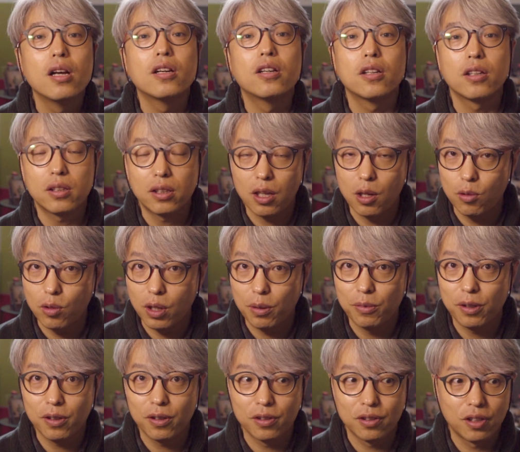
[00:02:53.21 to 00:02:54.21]
그렇다고
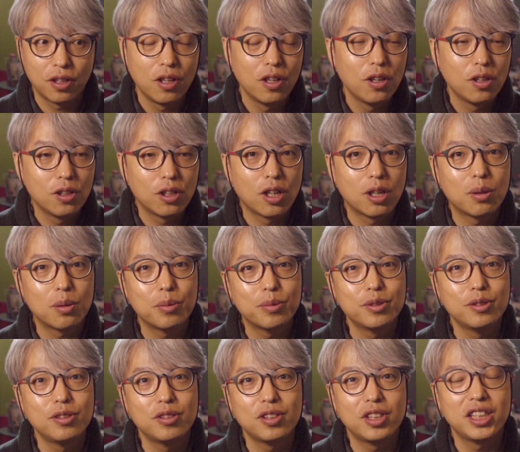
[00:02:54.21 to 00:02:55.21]
하면
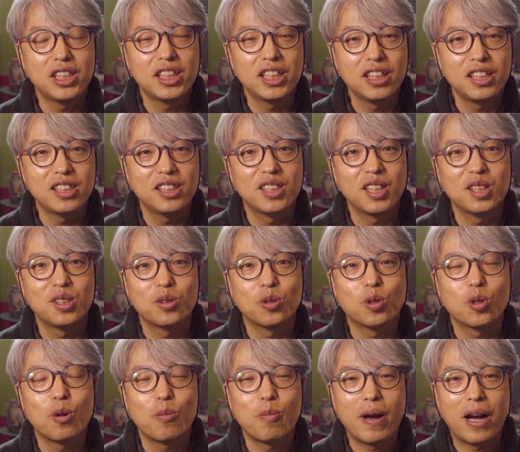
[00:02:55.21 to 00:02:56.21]
여러분들이
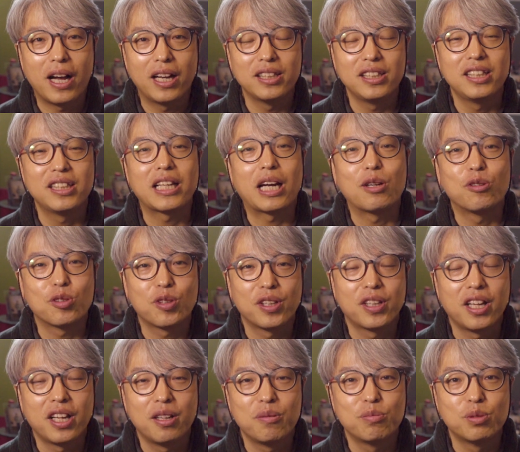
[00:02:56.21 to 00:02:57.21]
실제적으로 많이 다루게
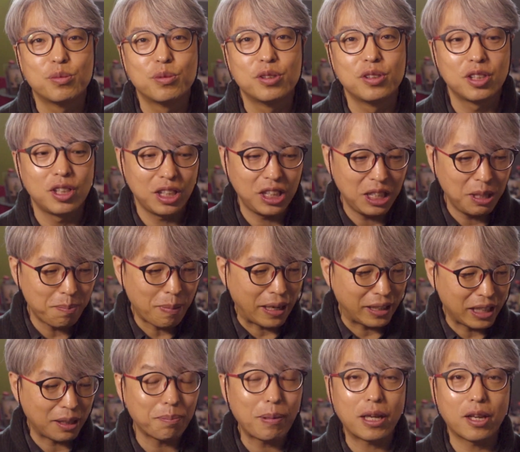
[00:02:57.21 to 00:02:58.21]
될 부분들은 이
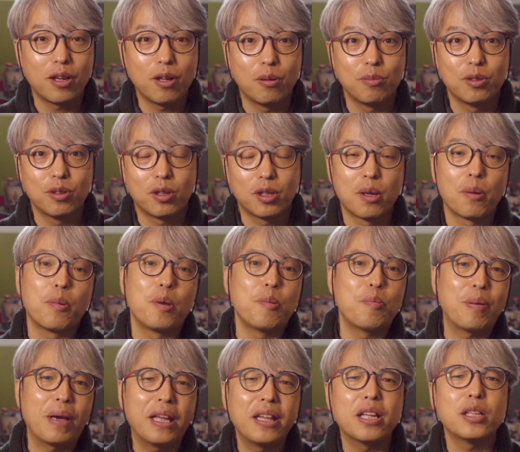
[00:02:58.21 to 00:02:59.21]
바닥밖에 없는 거냐면 이
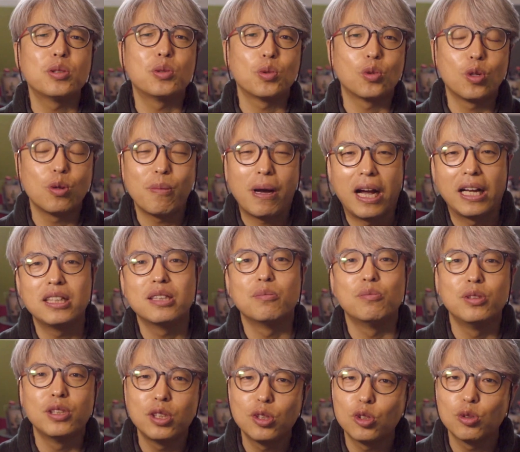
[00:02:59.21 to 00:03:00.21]
페다 쪽을 많이
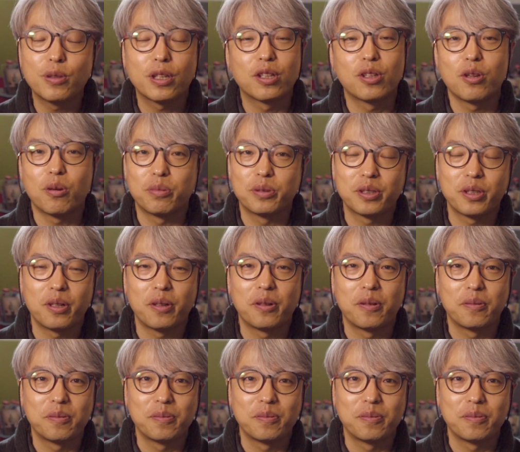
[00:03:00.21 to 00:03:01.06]
움직일 수밖에 없어요.